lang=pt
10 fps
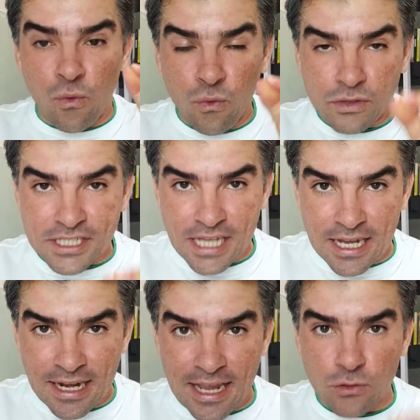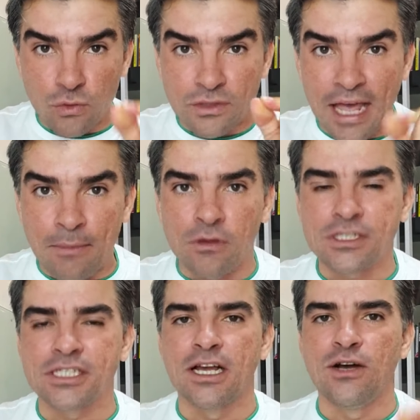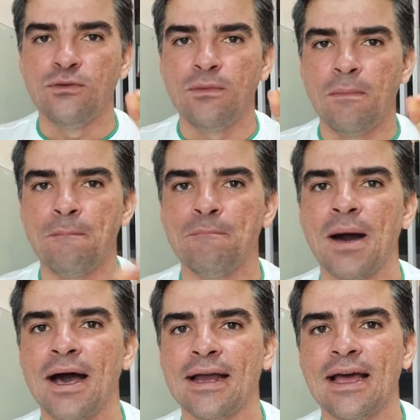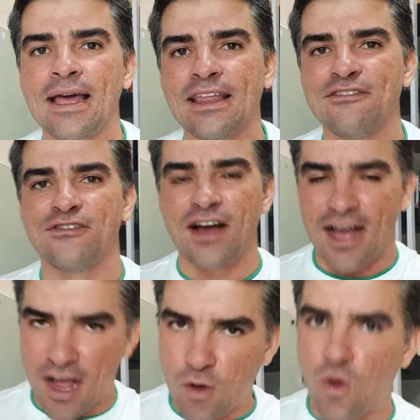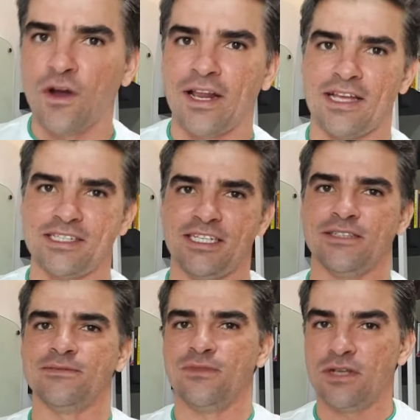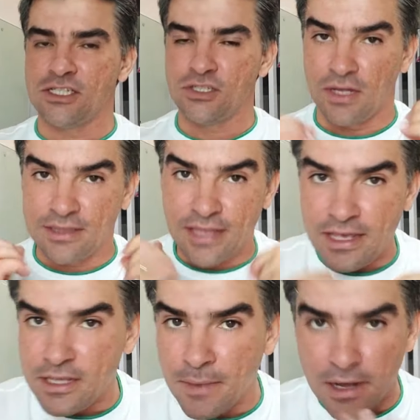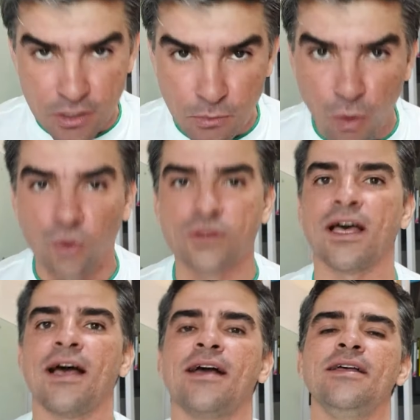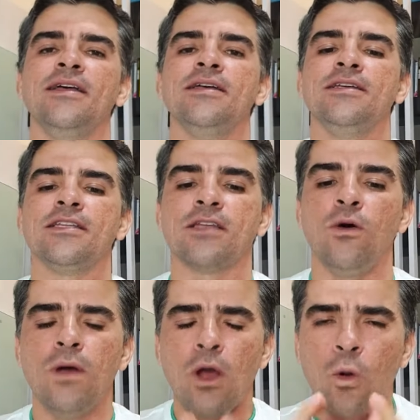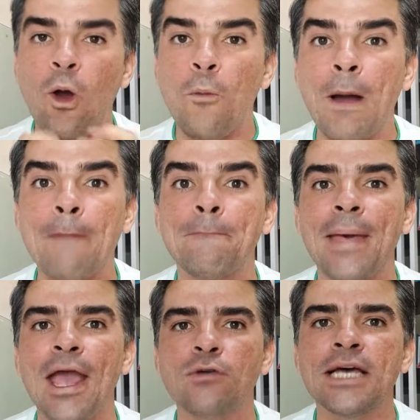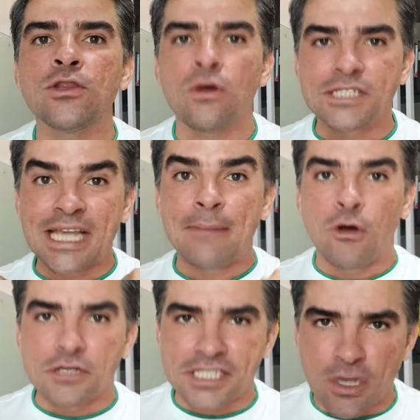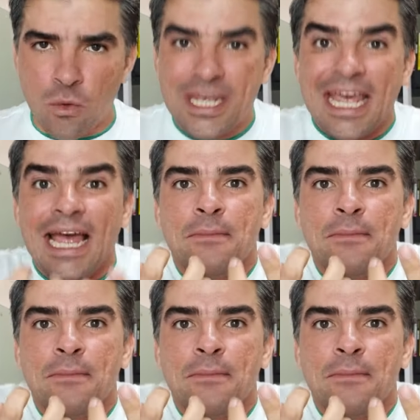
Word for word: o segredo da emoção para elevar a cocriação. Olha só, até rimar rimou, tá? Então, qual é o papel da nossa emoção? O que é